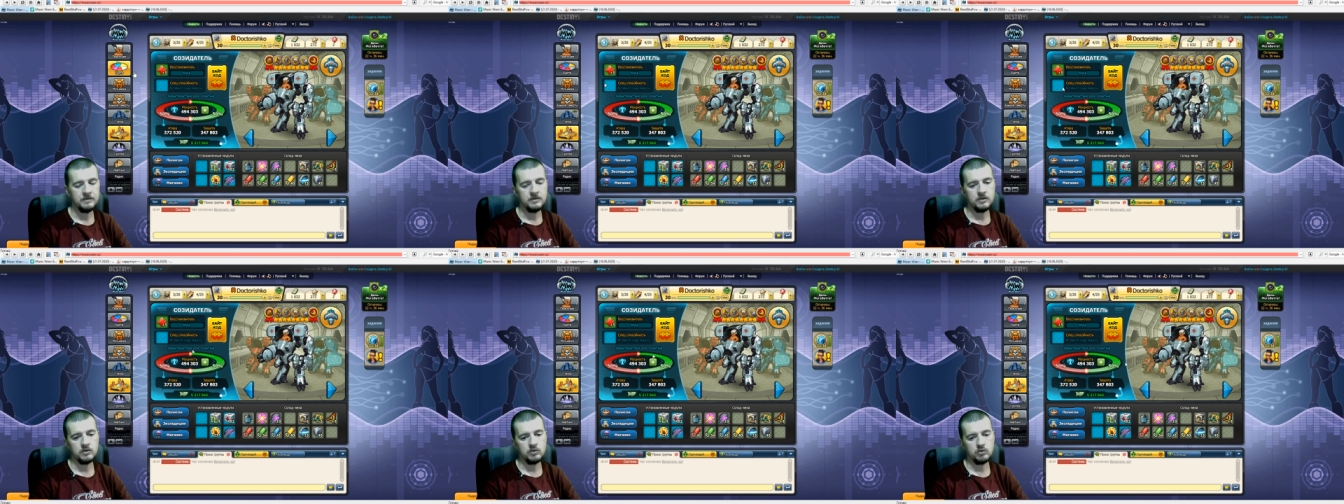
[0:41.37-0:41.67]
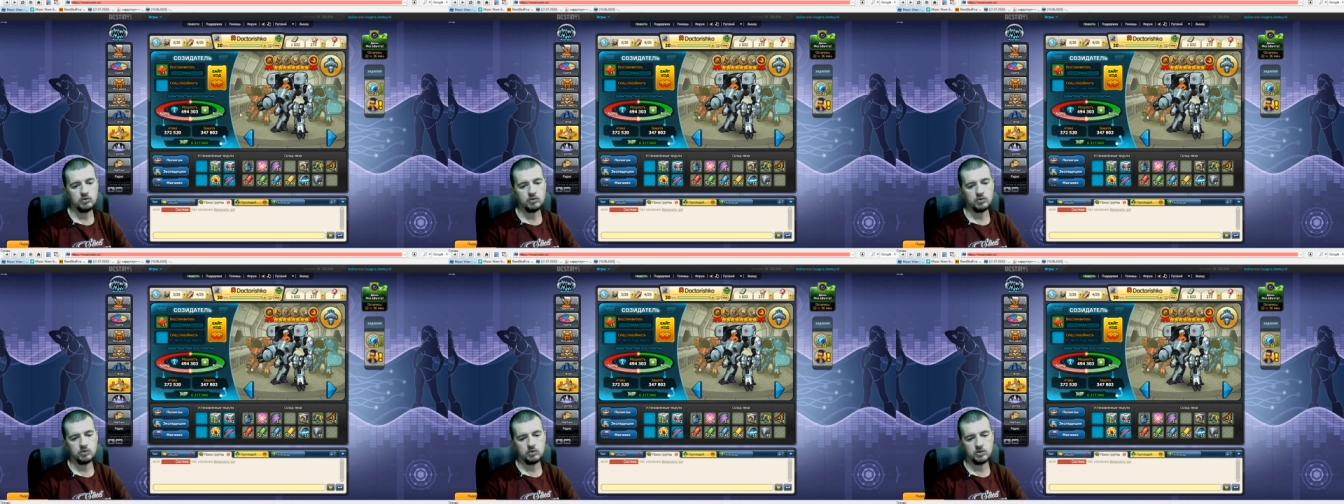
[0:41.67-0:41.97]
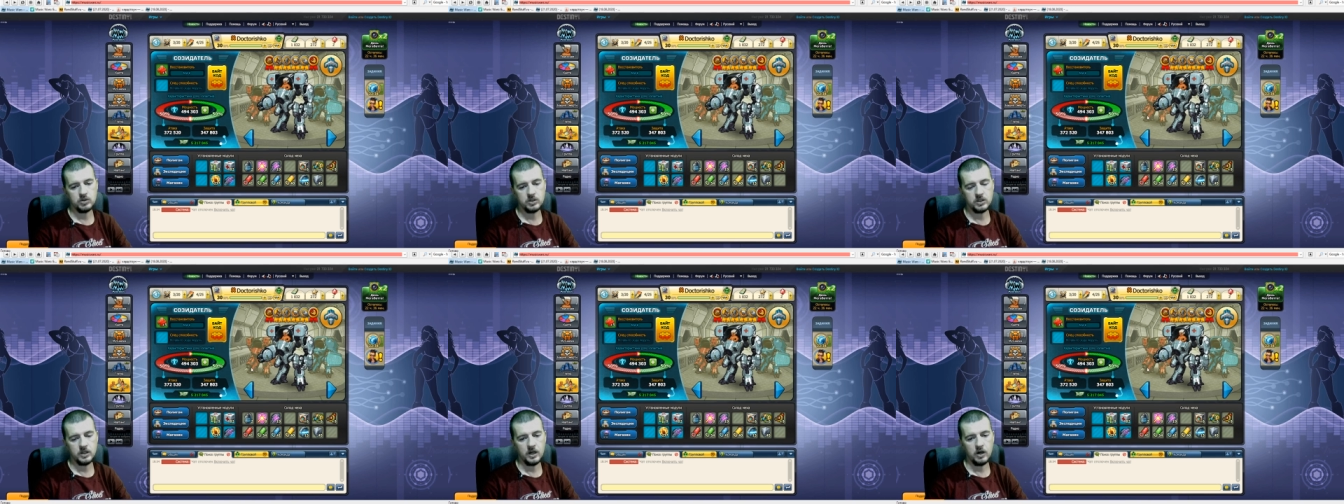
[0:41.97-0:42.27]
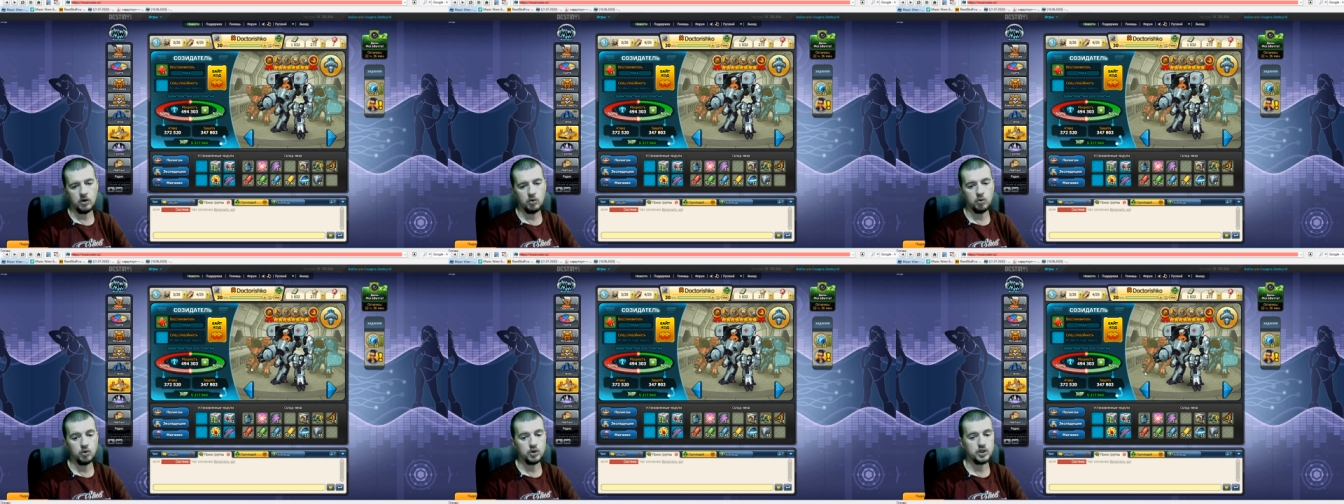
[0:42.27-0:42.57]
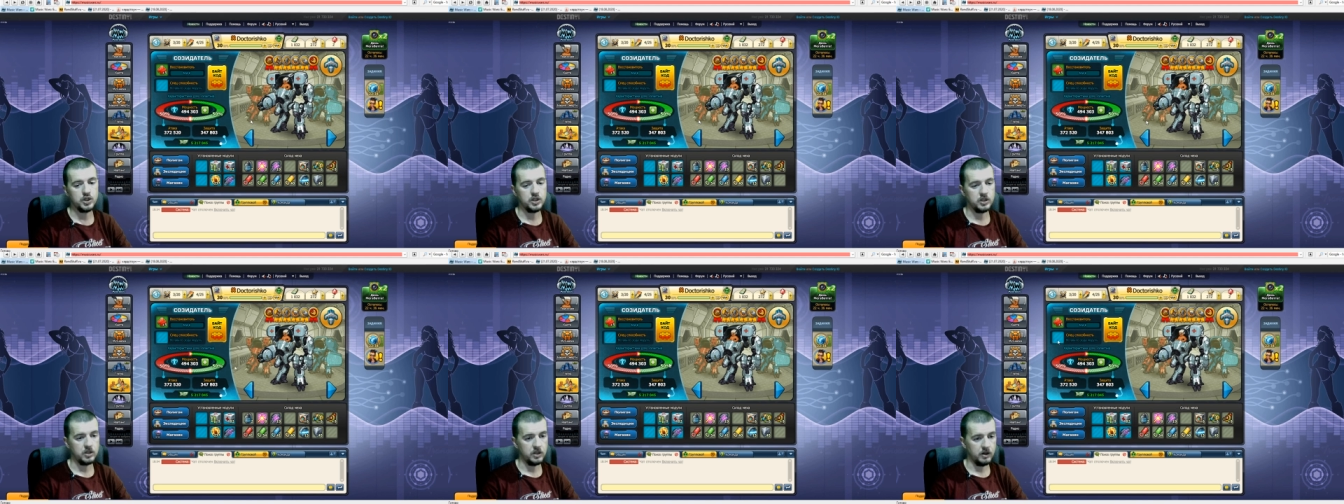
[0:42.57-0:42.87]
Ну, то есть я
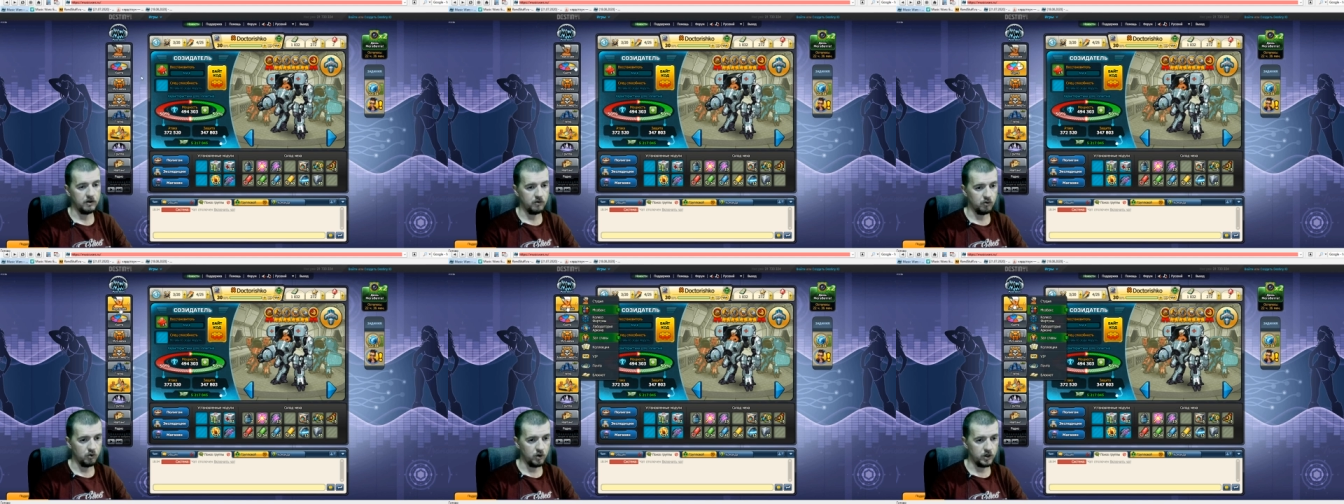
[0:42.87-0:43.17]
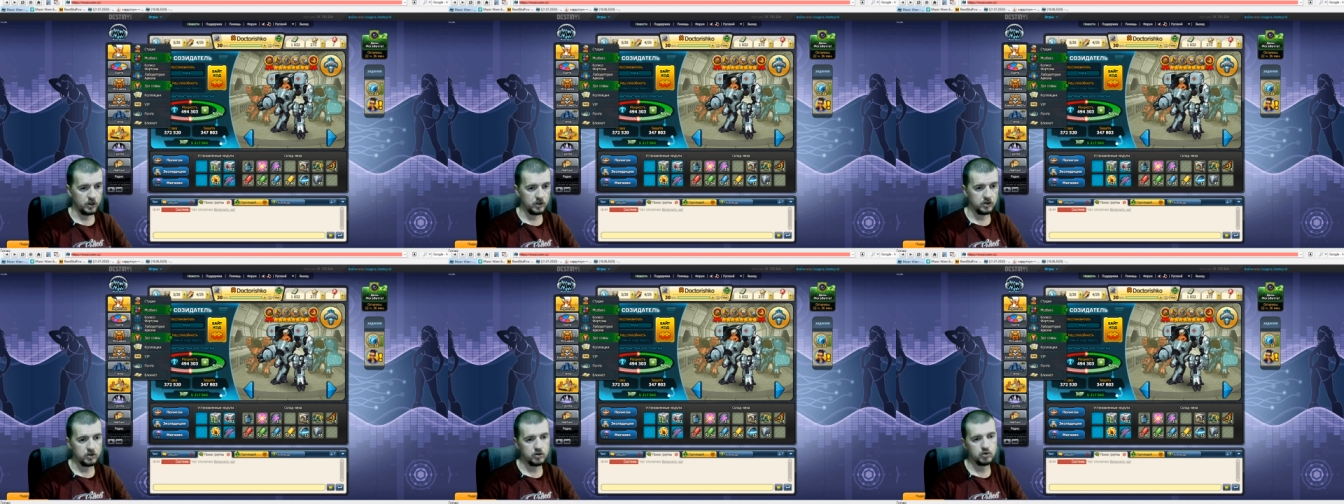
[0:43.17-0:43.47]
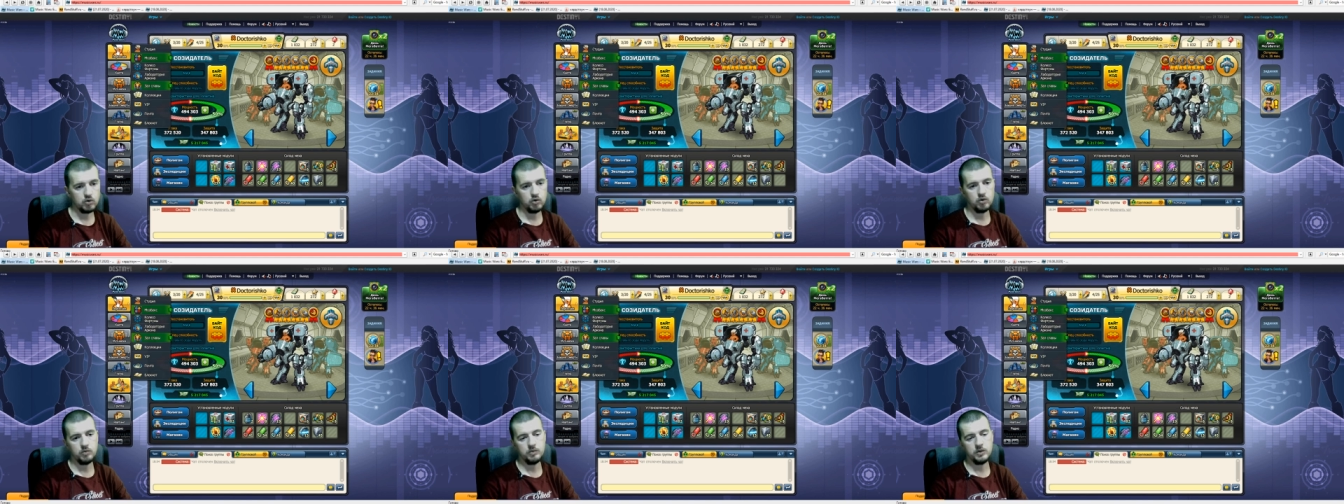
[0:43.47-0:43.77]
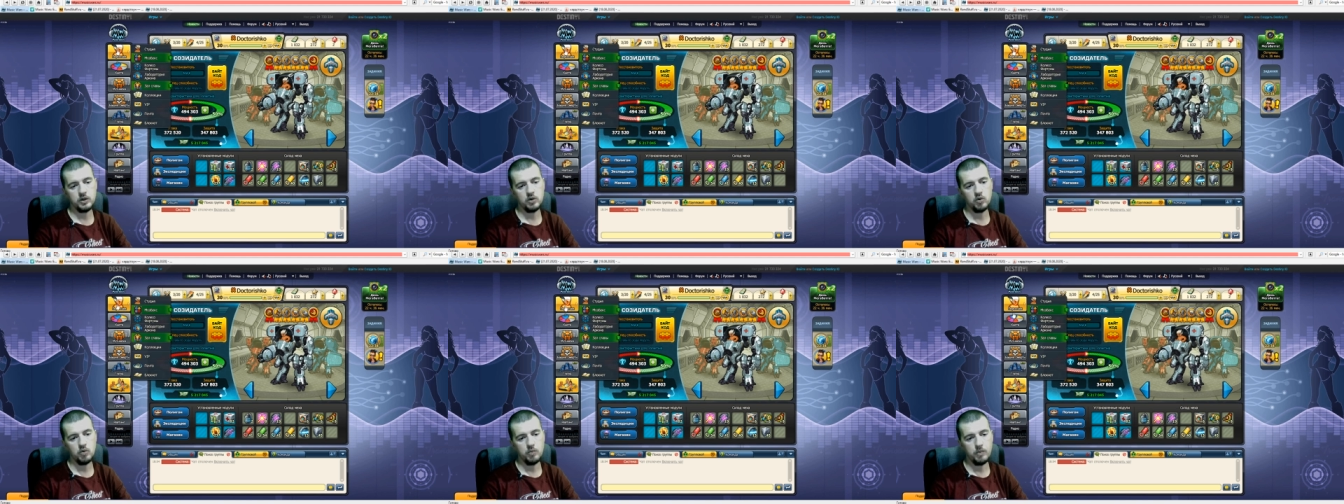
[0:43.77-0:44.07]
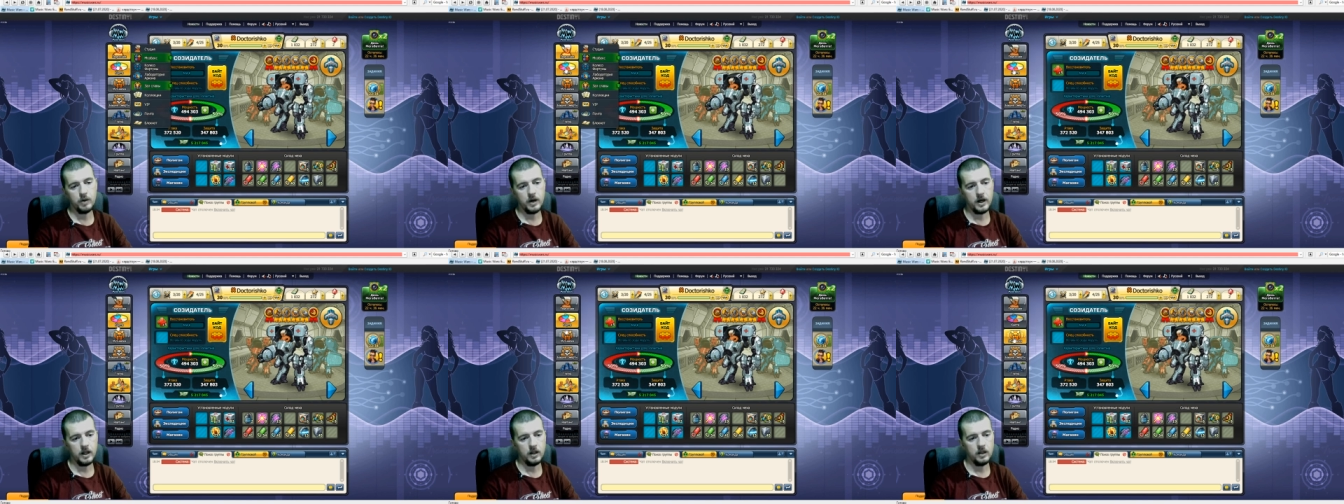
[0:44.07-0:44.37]
очень доволен, что он мне
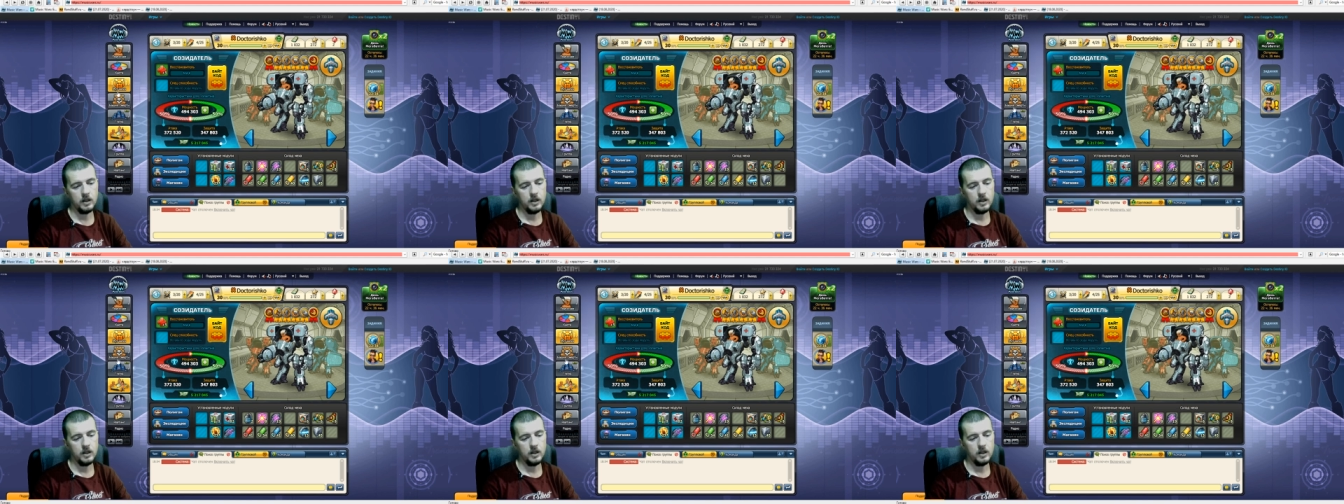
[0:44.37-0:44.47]
упал.